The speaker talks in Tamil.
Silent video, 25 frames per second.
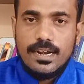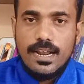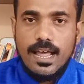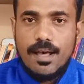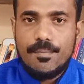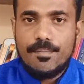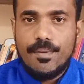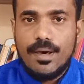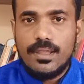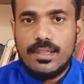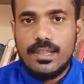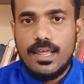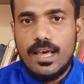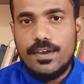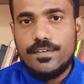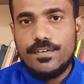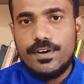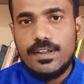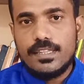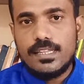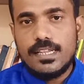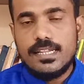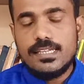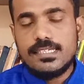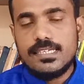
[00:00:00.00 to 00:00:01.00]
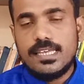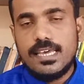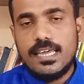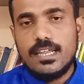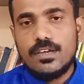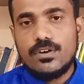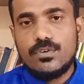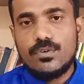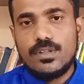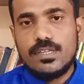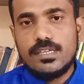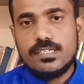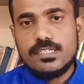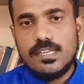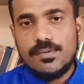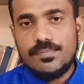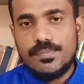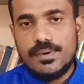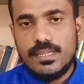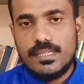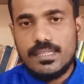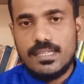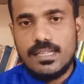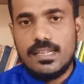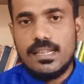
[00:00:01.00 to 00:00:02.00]
நாம் அல்லாஹ்விடத்தில் சேரக்கூடிய
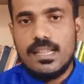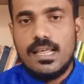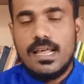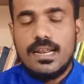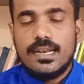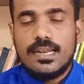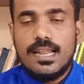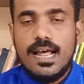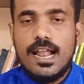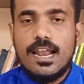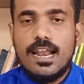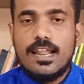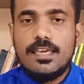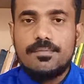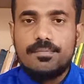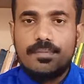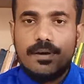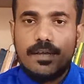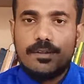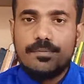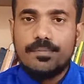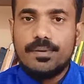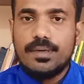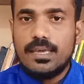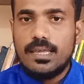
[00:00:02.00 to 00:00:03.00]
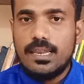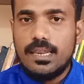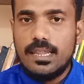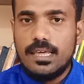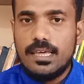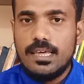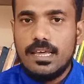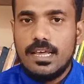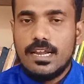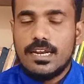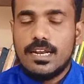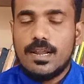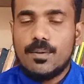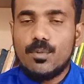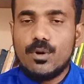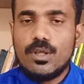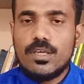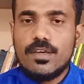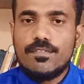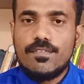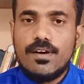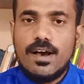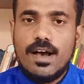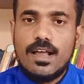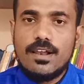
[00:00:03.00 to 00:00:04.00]
சமயத்தில் நாளை மறுமையிலே
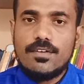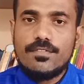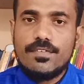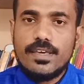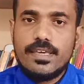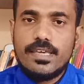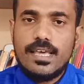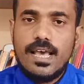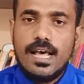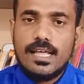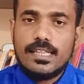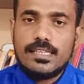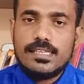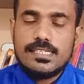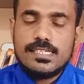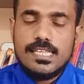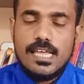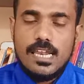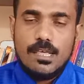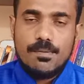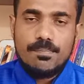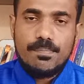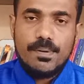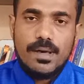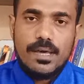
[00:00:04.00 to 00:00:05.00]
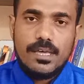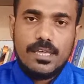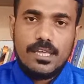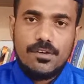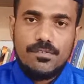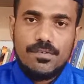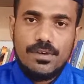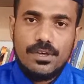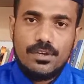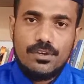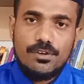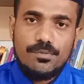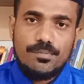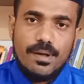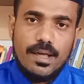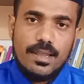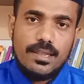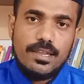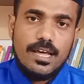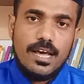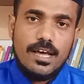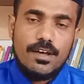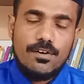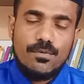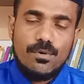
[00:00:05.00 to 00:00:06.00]
நம்முடைய வாழ்வை அது செழிப்பாக்கி வைக்கும்
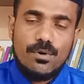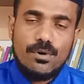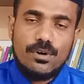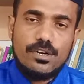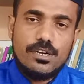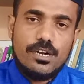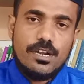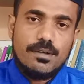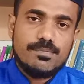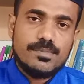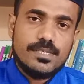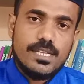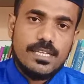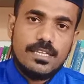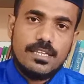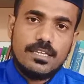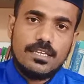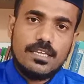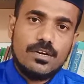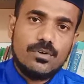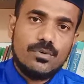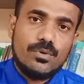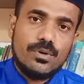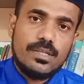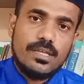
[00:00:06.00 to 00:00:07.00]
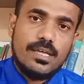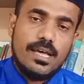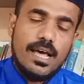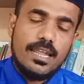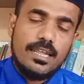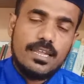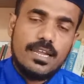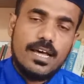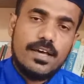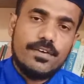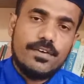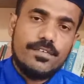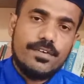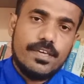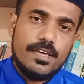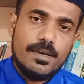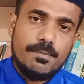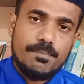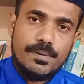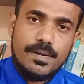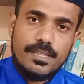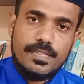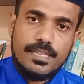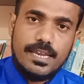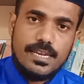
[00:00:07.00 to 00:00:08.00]
அல்லாஹுவோடு நாம் சந்திக்கக்கூடிய அல்லாஹை
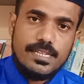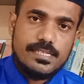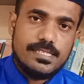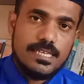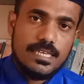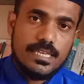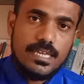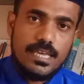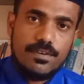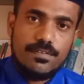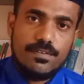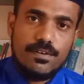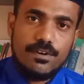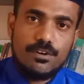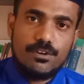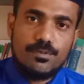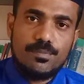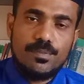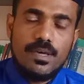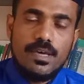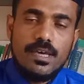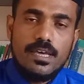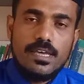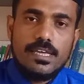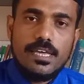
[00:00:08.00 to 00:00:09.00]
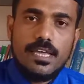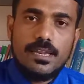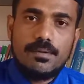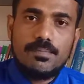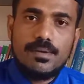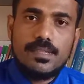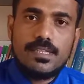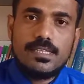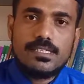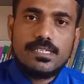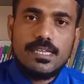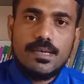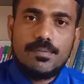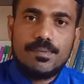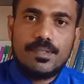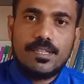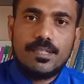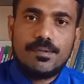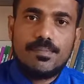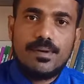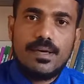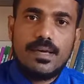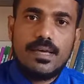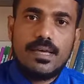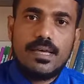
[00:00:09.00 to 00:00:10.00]
எப்படி தரிசிக்க வேண்டும் என்பது
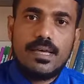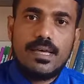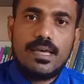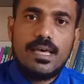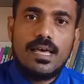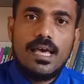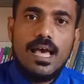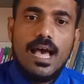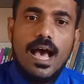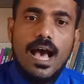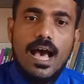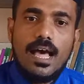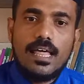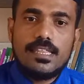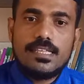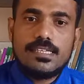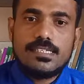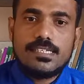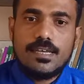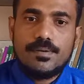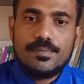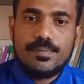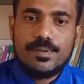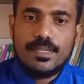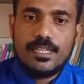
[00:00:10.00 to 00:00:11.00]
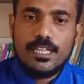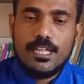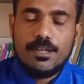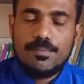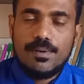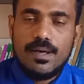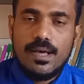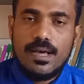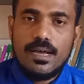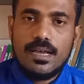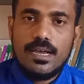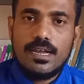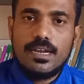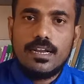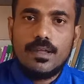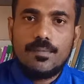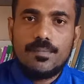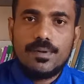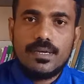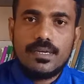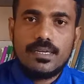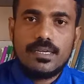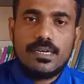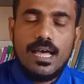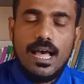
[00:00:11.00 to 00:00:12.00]
சம்பந்தமாக அது சம்பந்தமாக
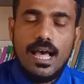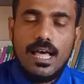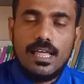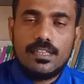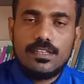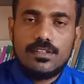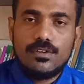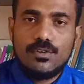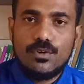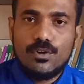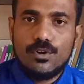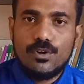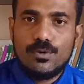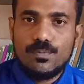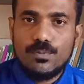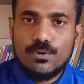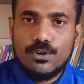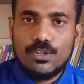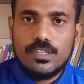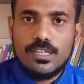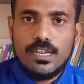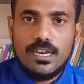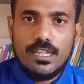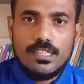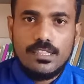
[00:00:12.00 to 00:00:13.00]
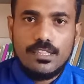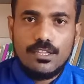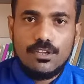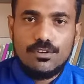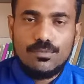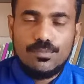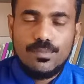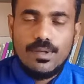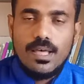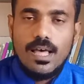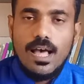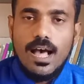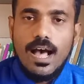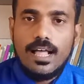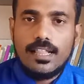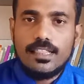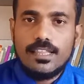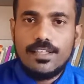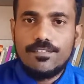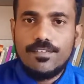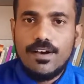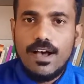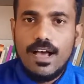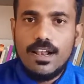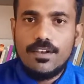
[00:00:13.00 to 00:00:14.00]
நமக்கு அது ஒரு புரிதலை தரும்
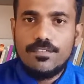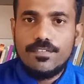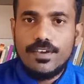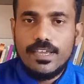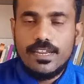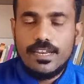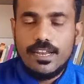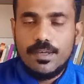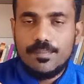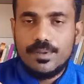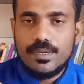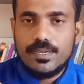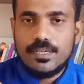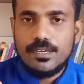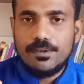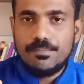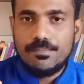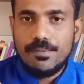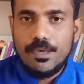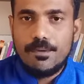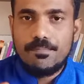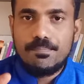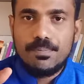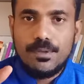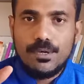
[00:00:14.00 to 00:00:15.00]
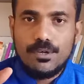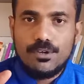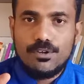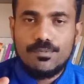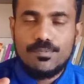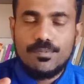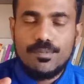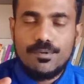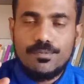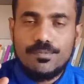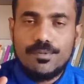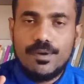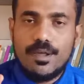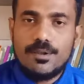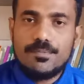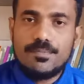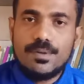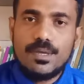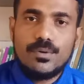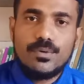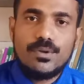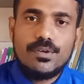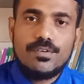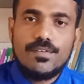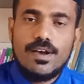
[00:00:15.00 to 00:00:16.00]
அந்த வாழ்வை நமக்கு மெய்ப்பிக்கும்
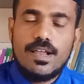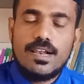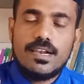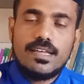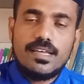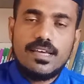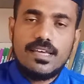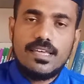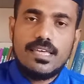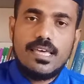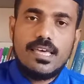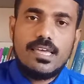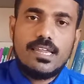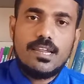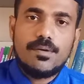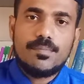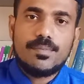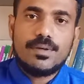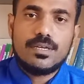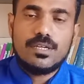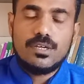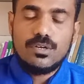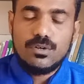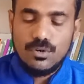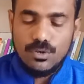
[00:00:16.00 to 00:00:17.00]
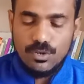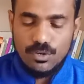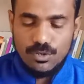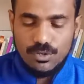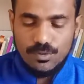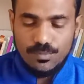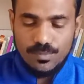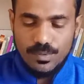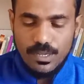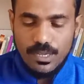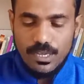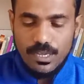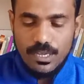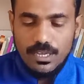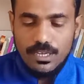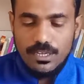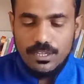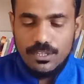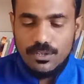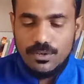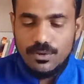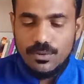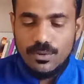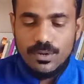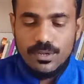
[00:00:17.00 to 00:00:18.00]
மறுமையுடைய வாழ்க்கையை நமக்கு கொடுக்கும்
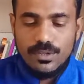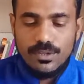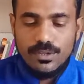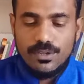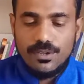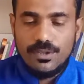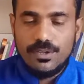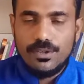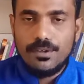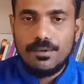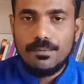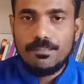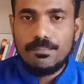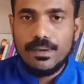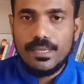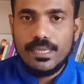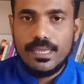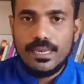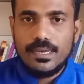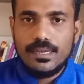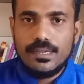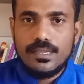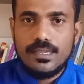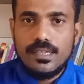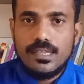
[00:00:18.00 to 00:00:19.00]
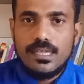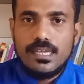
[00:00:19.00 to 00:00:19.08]
இதோ ஒரு பயன்